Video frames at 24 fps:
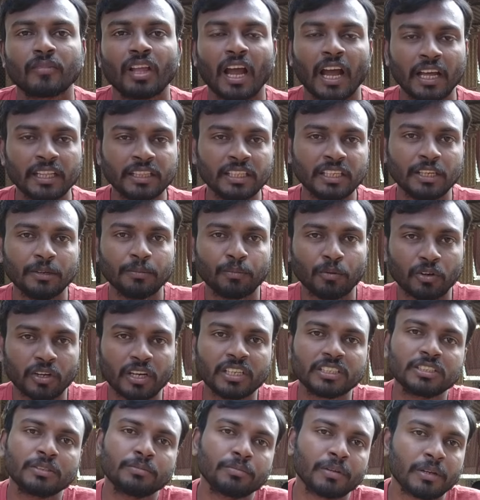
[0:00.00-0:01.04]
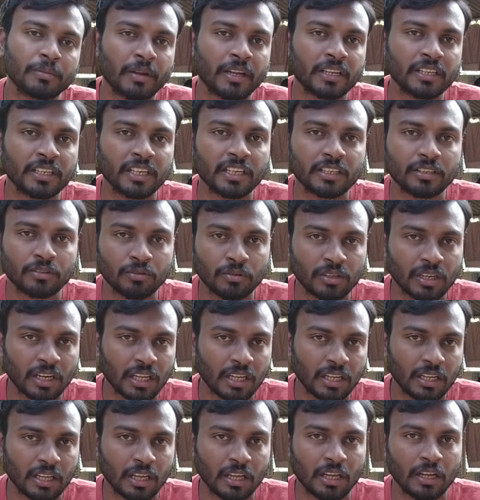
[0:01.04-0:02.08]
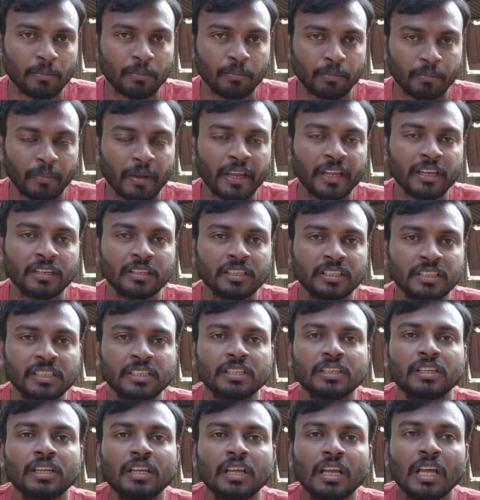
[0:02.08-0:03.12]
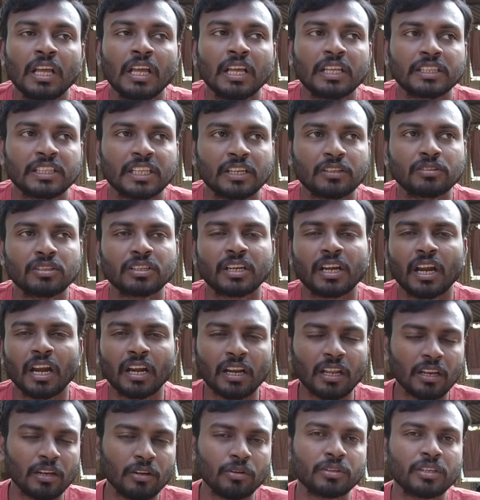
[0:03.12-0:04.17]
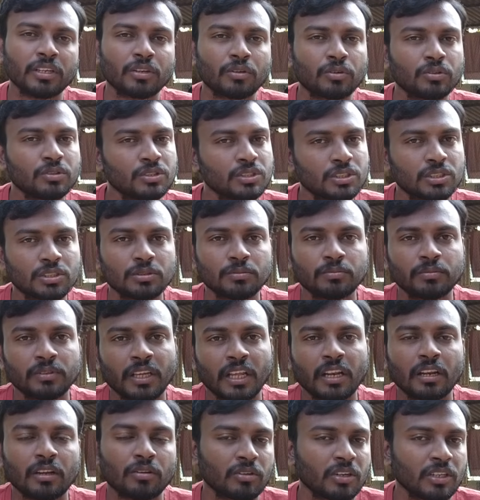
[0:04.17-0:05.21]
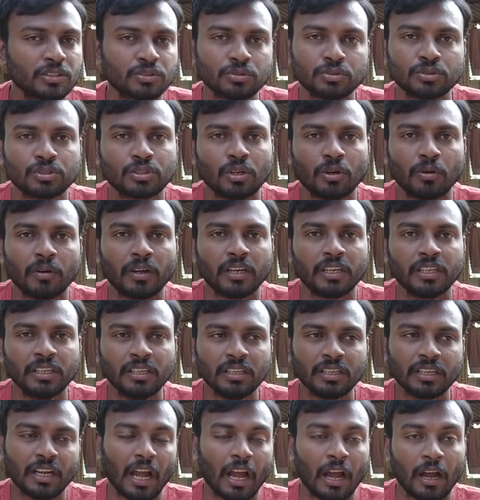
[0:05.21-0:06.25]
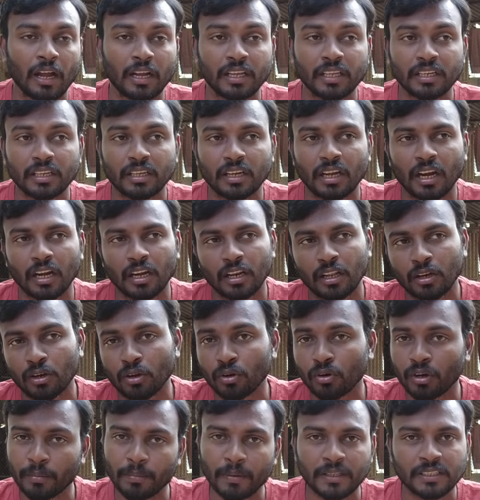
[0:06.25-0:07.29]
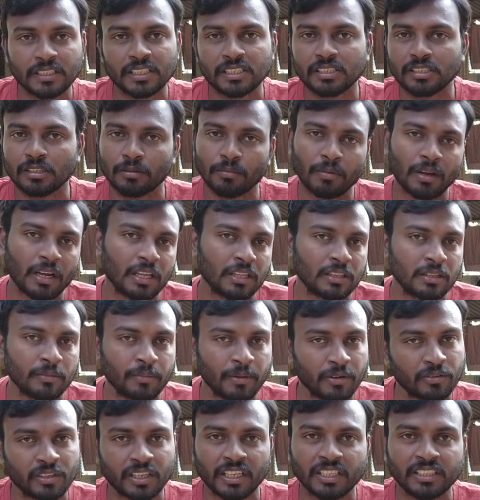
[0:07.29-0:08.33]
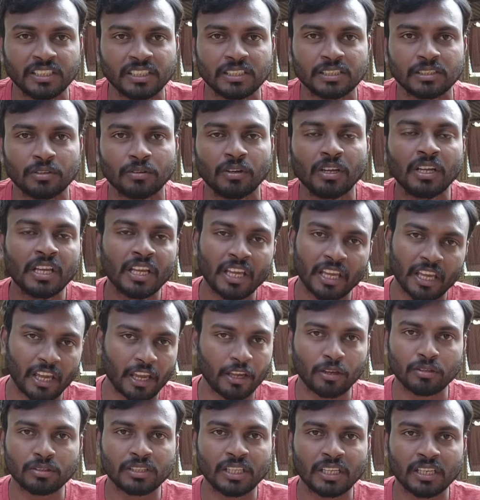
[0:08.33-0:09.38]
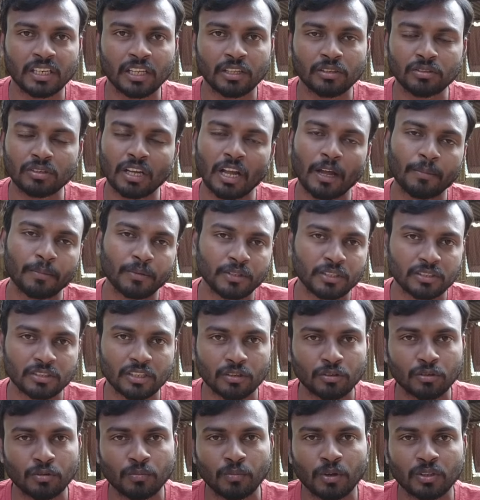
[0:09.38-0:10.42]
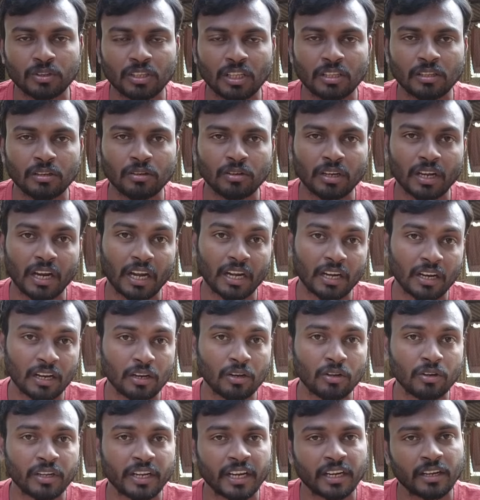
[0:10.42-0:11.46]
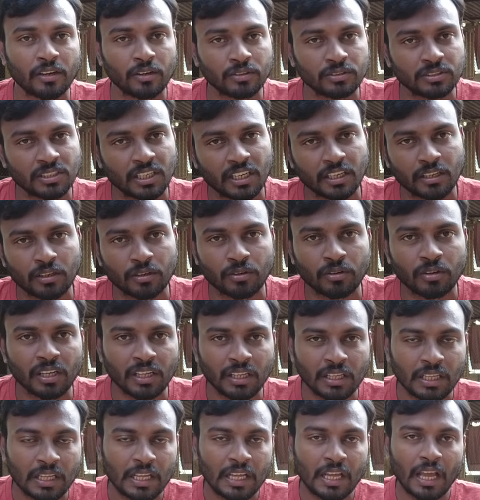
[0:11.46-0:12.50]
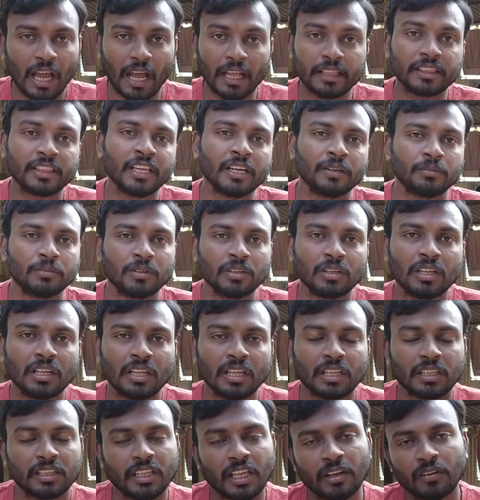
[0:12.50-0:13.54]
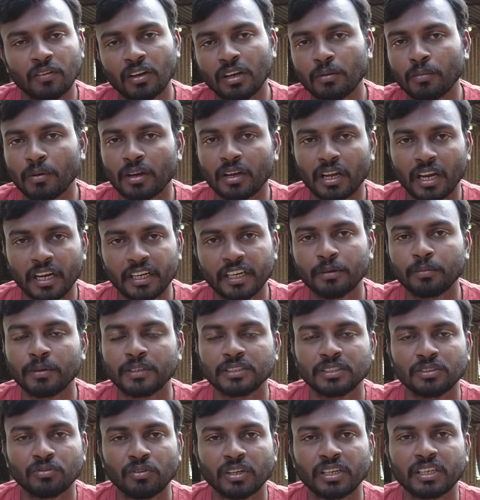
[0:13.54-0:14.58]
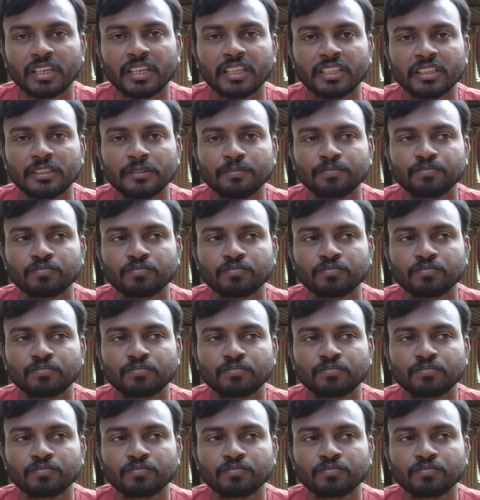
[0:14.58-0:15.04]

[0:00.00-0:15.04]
అది పొటాషియం పెర్మాంగనేట్కి ఉన్న మెయిన్ ఇది తర్వాత కళ్ళల్లోకి కొంచెం వెళ్లకుండా చూసుకోవాలి ఆఖరి కళ్ళల్లో కూడా పనిచేసింది మాది మేము ట్రై చేసాం వేయొద్దన్నారు కాకపోతే తక్కువ మోతాదులో కళ్ళల్లో గడ్డలు వచ్చినట్లు కూడా అద్దాం దానివల్ల మాకు హండ్రెడ్ పర్సెంట్ వర్క్ అయింది